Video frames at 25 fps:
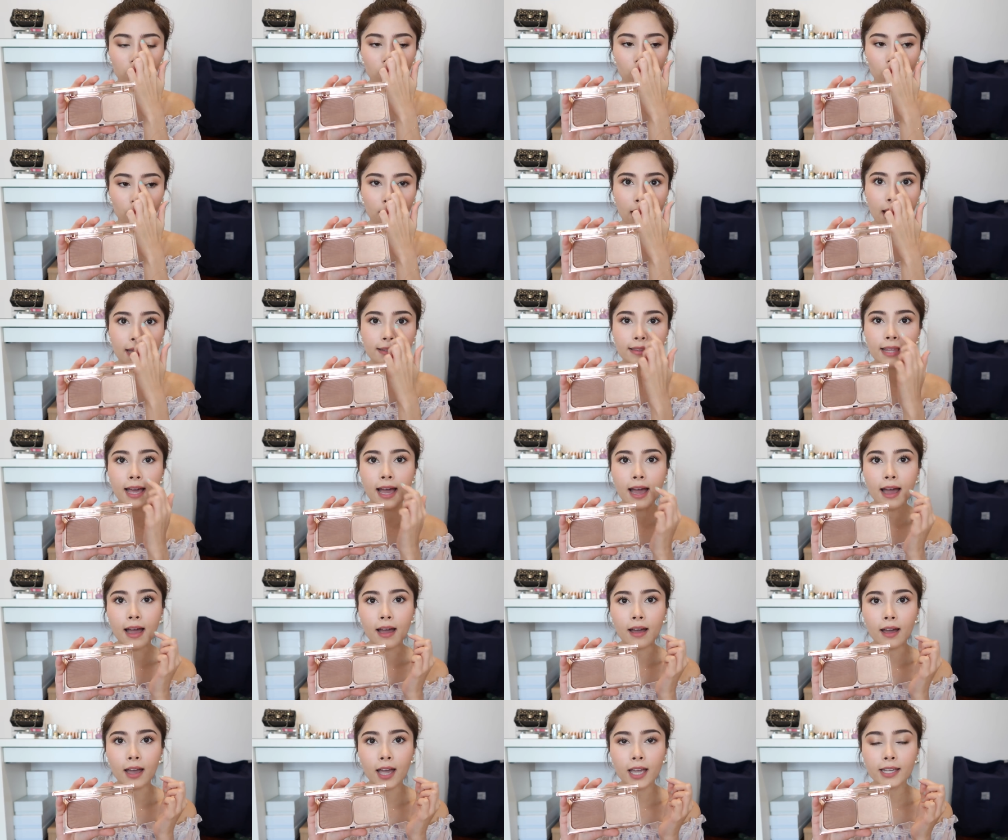ตรงหน้าตา
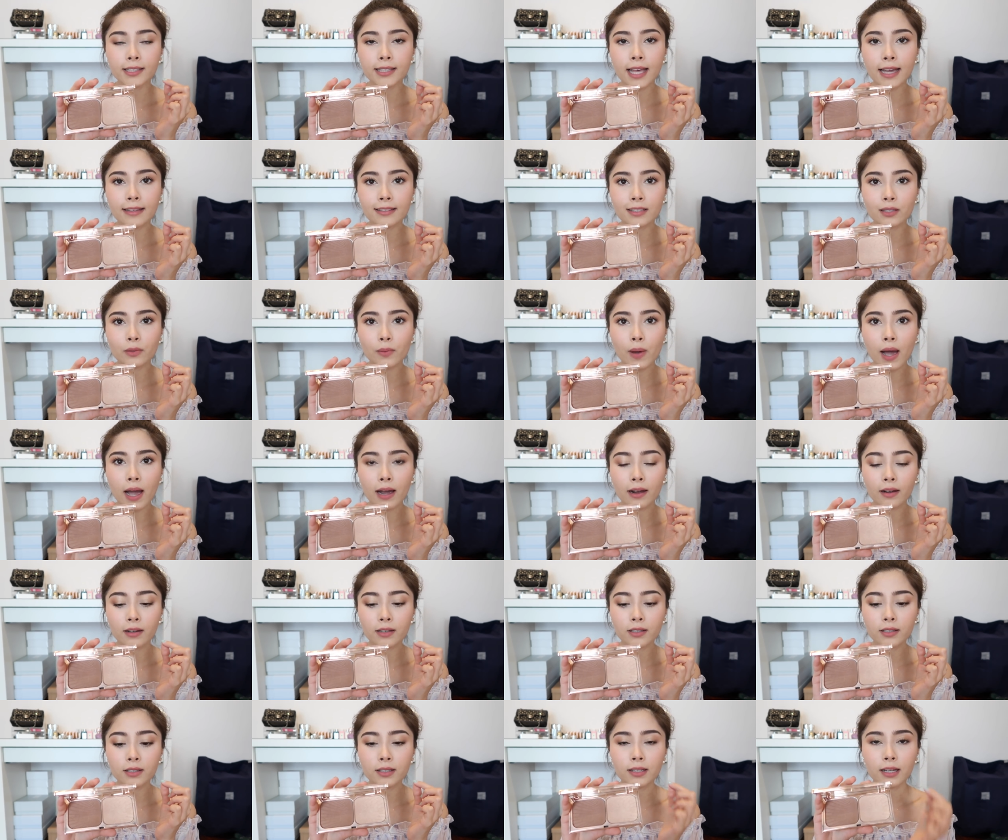ค่ะให้ตาสว่าง
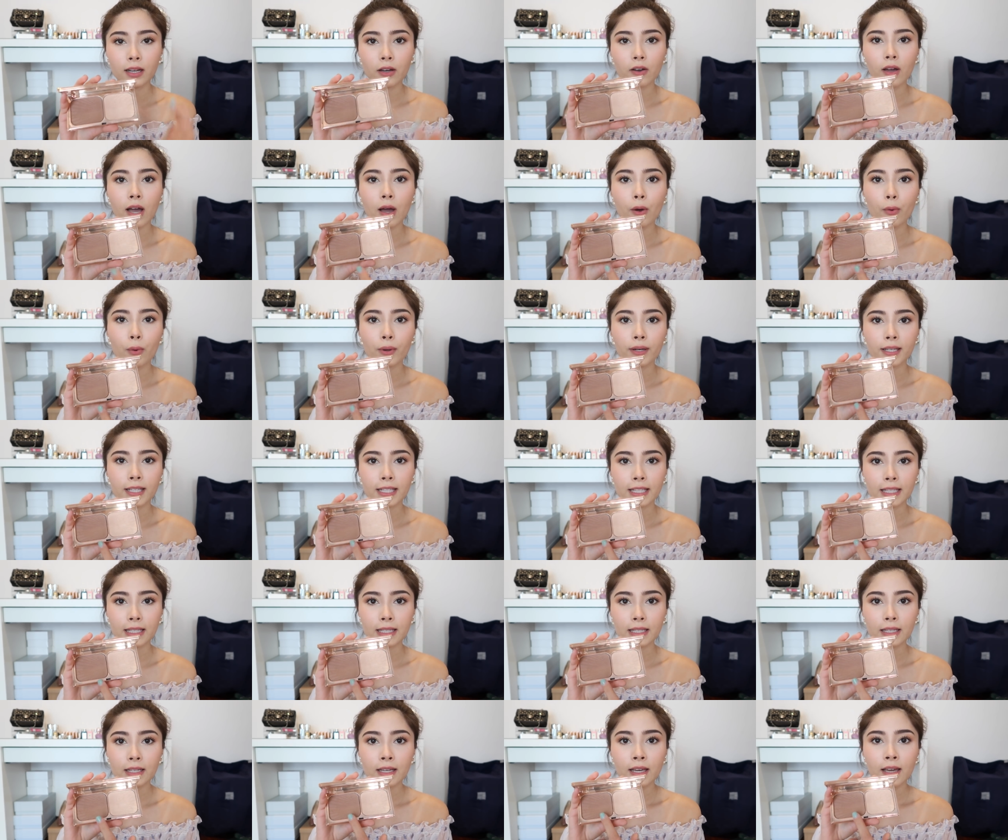ขึ้นแล้วก็เอาวัน
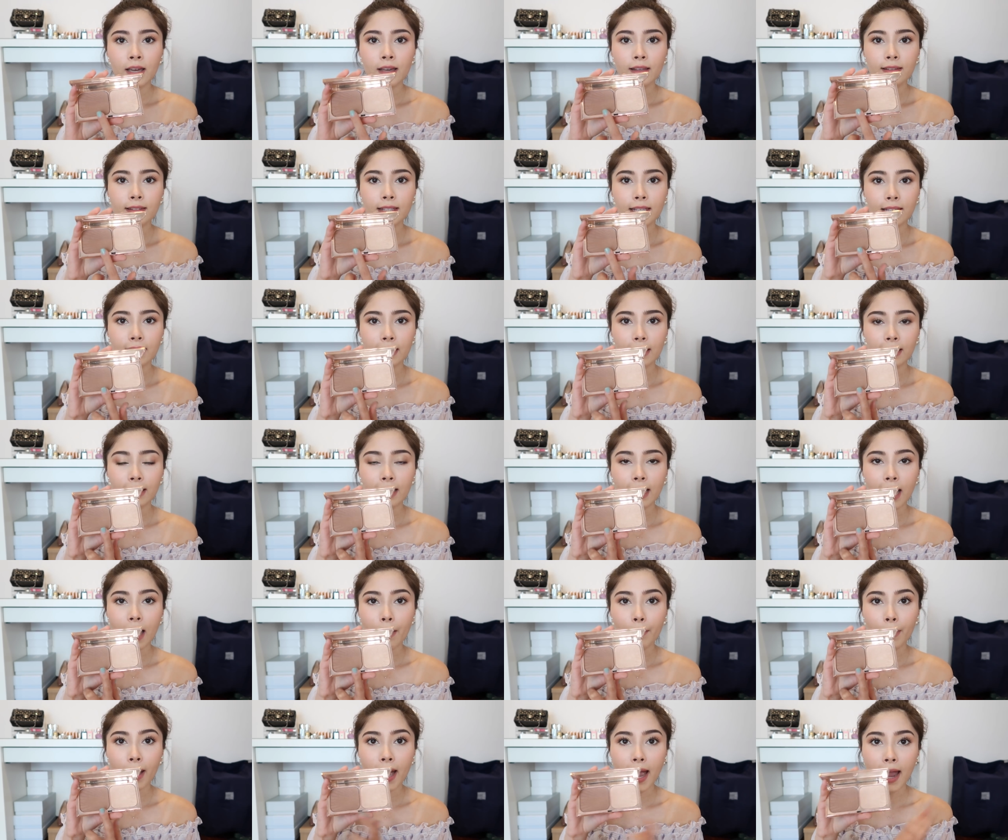นี้สีนี้
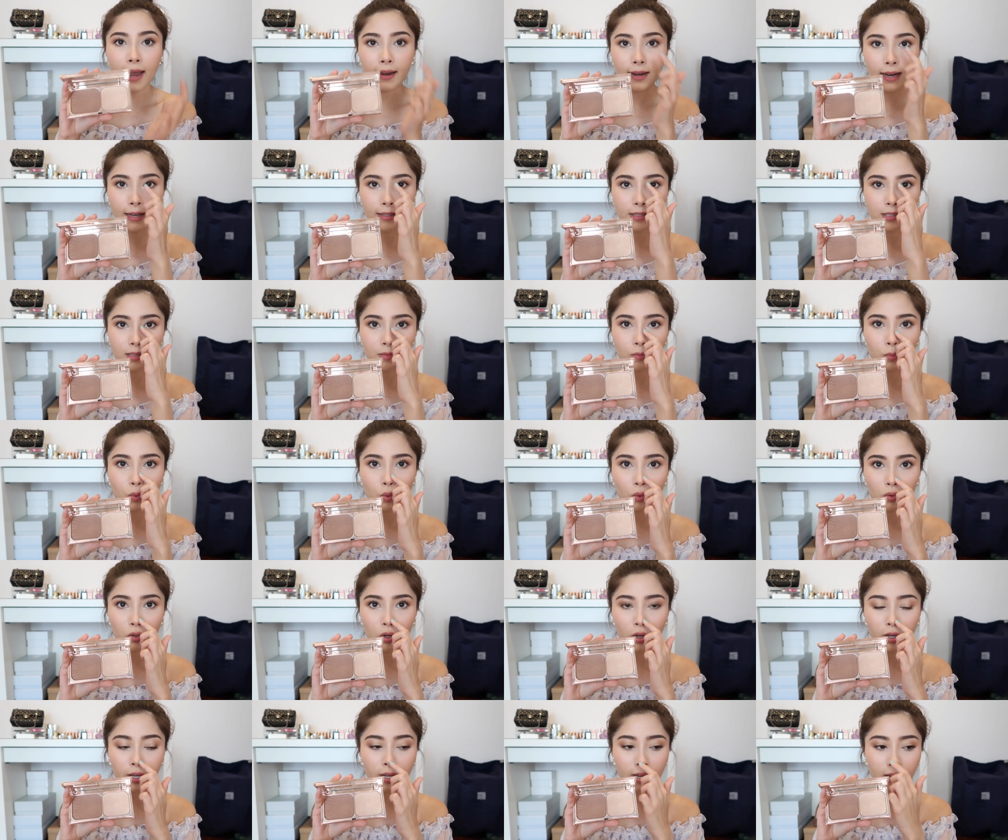นะคะมาไฮไลท์จมูก
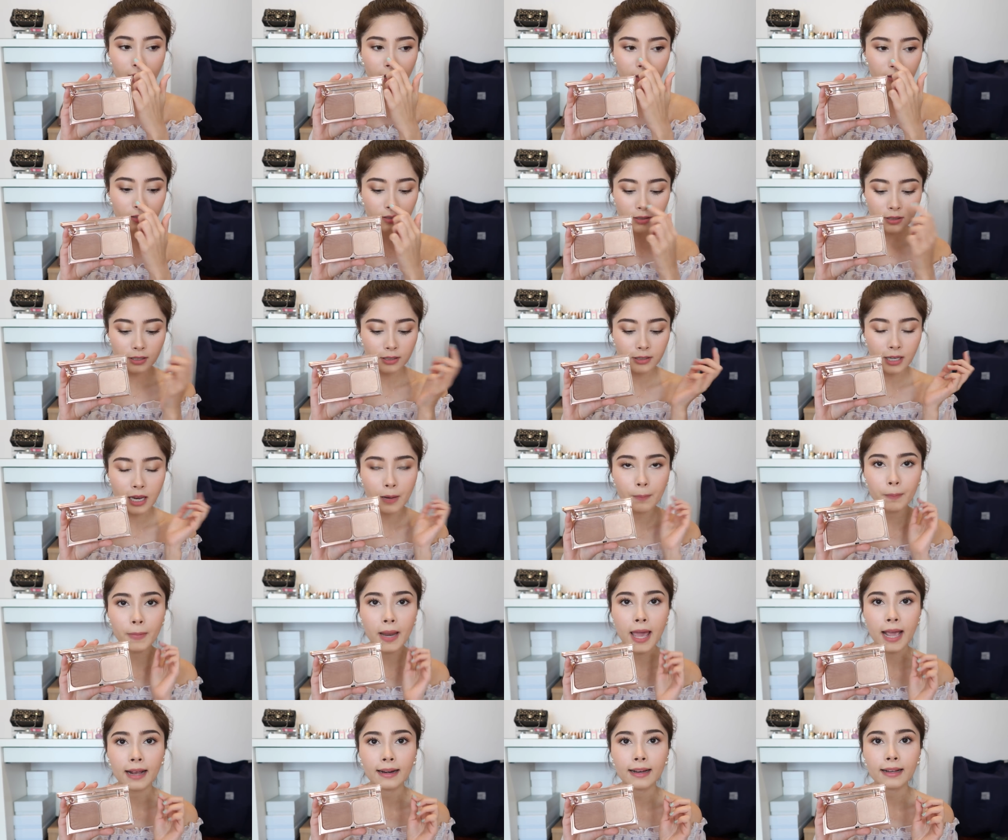หน่อยนะคะซึ่งจะใช้
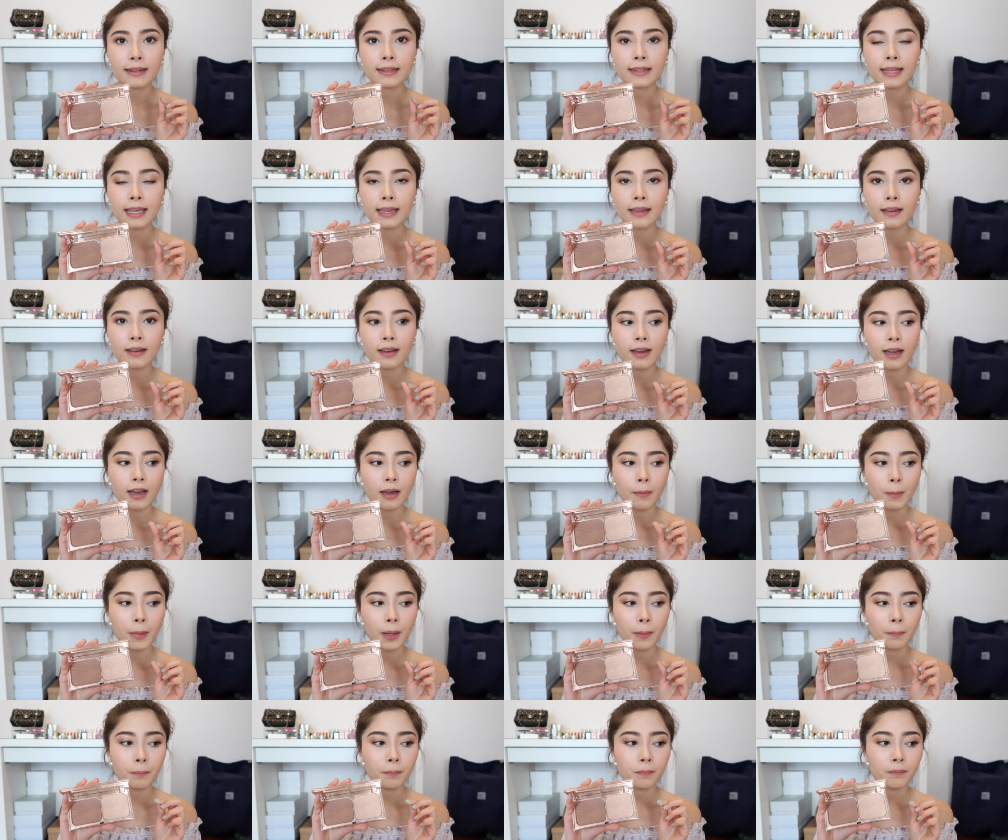แปรงเล็กๆอะค่ะ
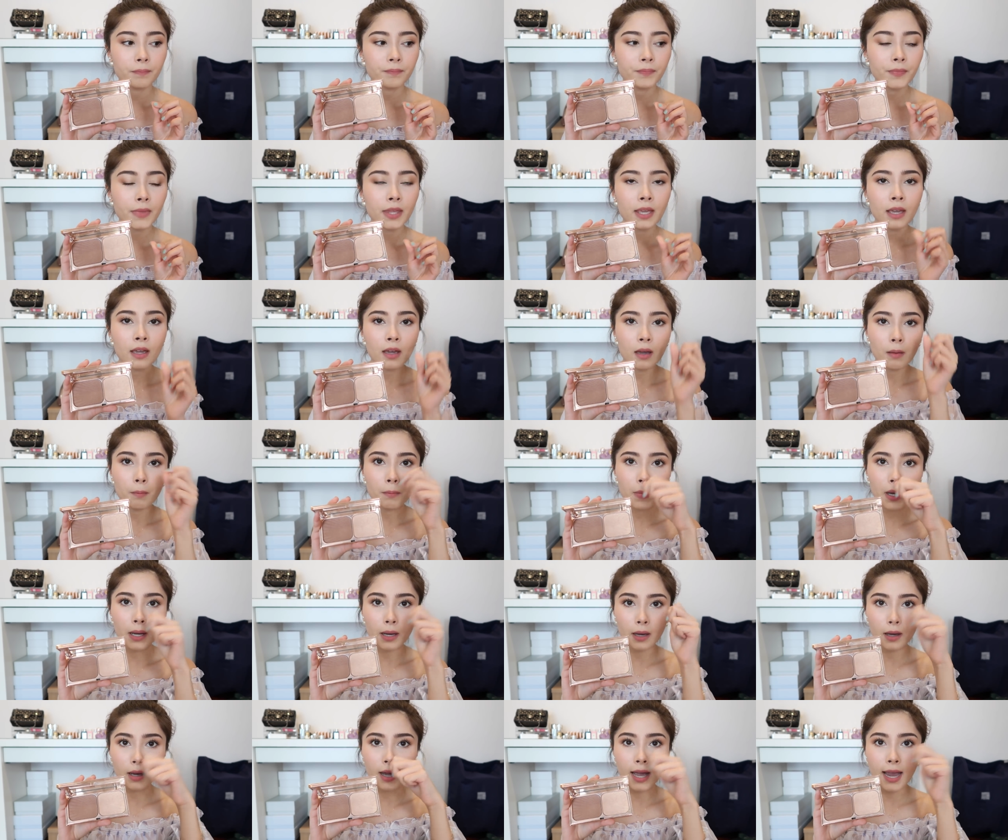แบบ
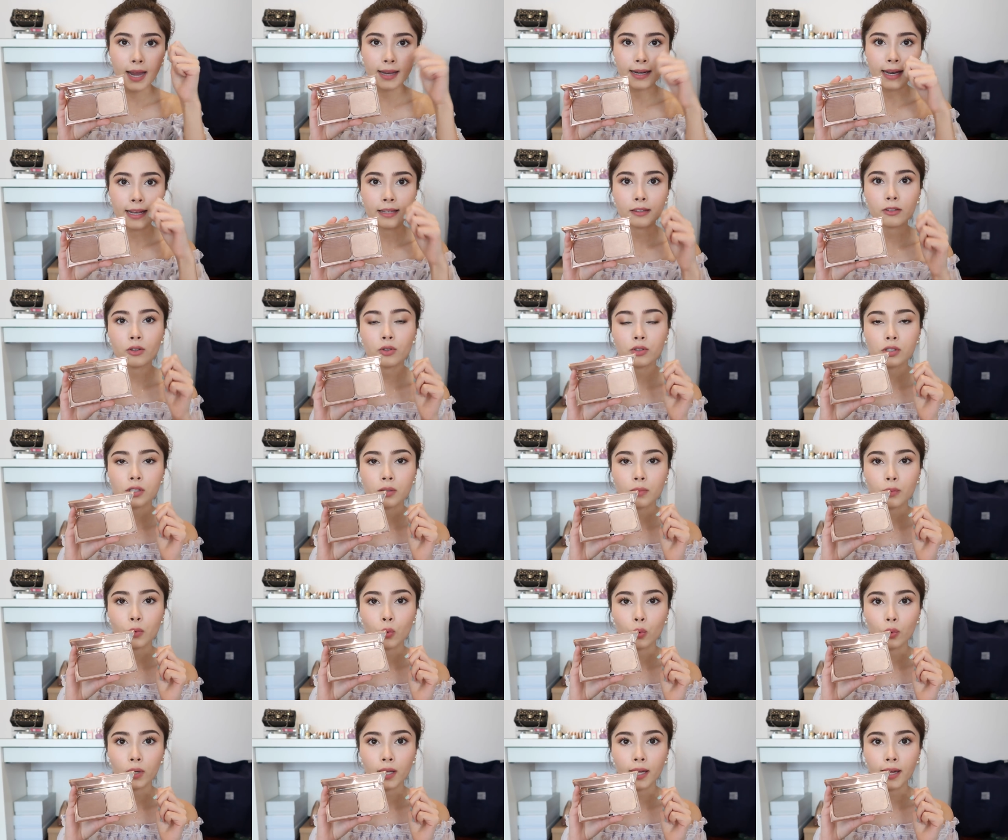มาไฮไลท์ตรงจ
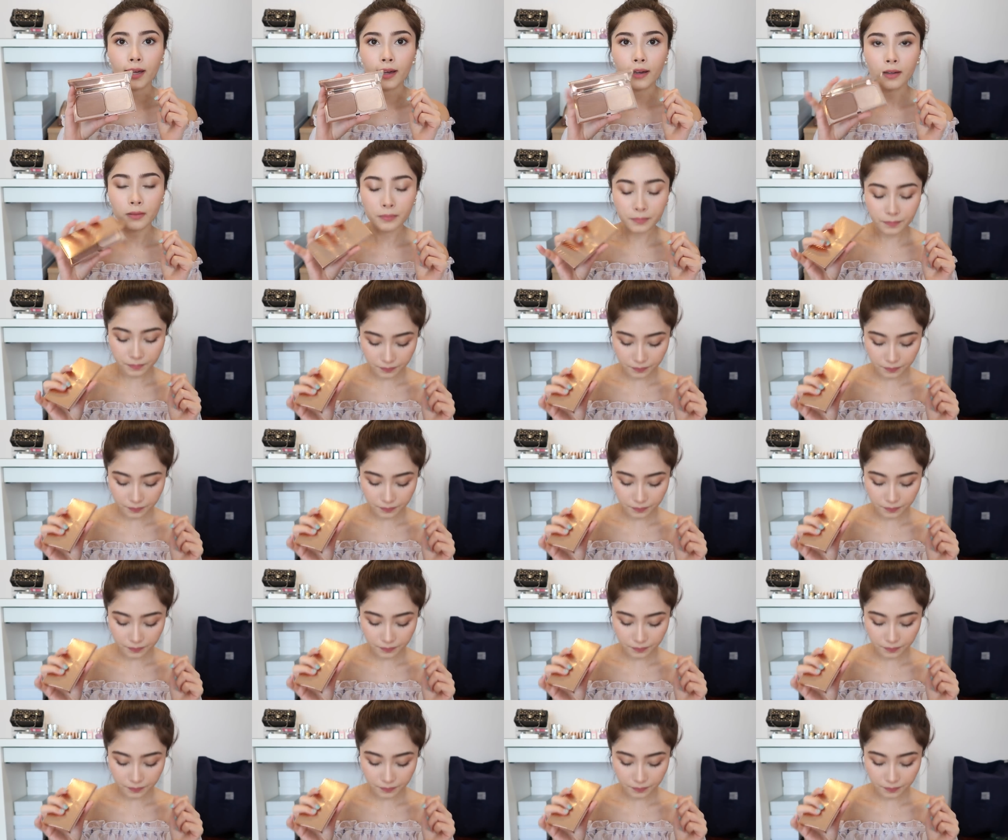มูกนะคะ